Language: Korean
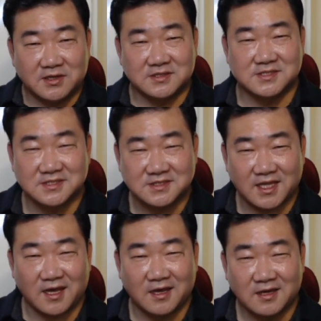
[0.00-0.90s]
열었을
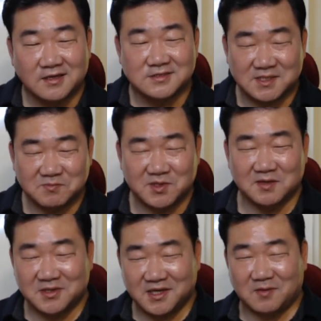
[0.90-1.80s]
때
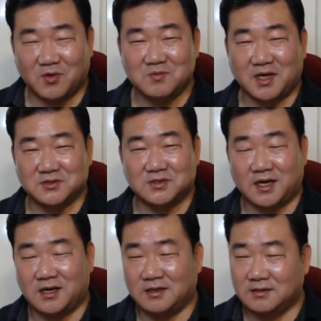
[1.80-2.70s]
침대머리가 보이면 안
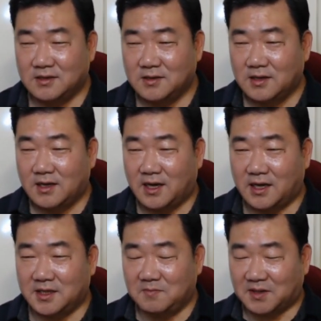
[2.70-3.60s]
좋다.
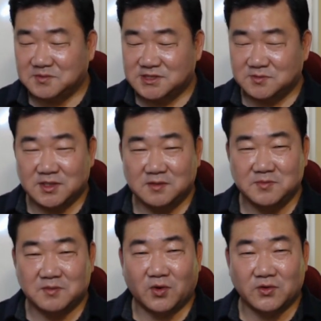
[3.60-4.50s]
아니 반쯤
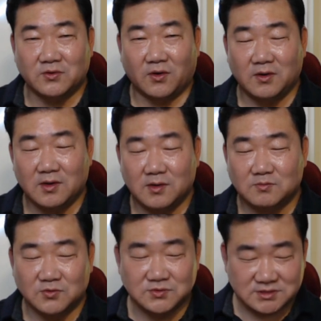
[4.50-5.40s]
열면 보이고
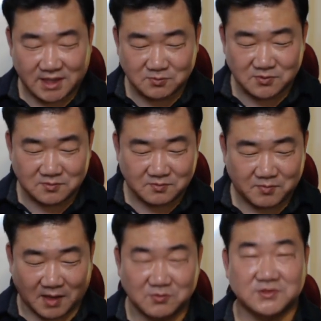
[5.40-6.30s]
문 창문
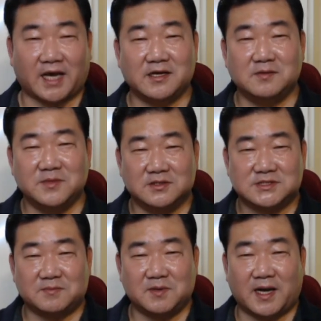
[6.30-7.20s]
방문 다 열면
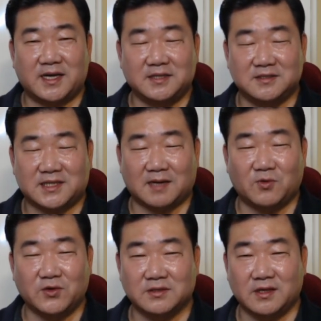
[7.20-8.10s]
어차피 방 안에 있는 거 다
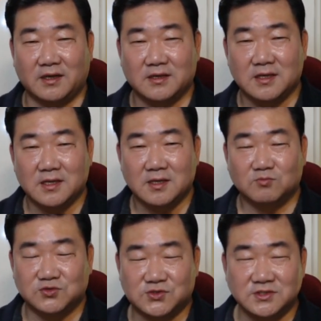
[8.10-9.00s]
보이는데
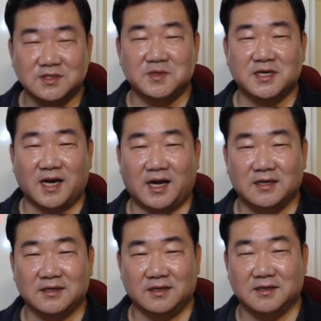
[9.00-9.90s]
무슨 의미가
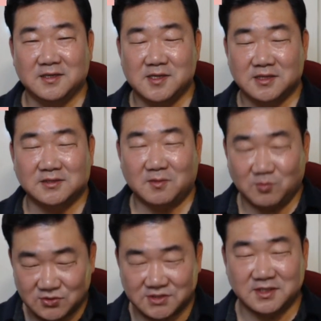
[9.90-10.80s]
예, 그게
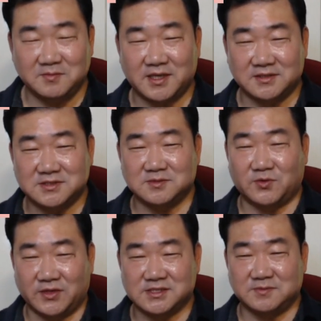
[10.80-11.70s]
무슨 의미가 있는지
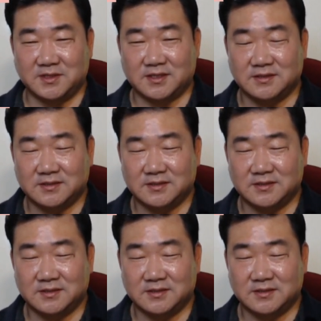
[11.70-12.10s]
모르겠습니다.